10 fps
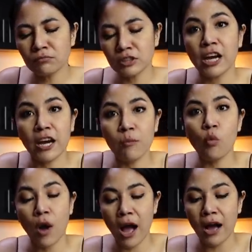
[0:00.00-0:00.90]
จะเค็ม
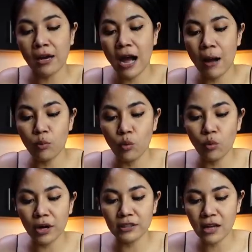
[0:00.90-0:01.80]
กว่าขาปู
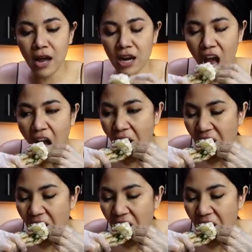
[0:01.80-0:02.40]
อลาสก้านะ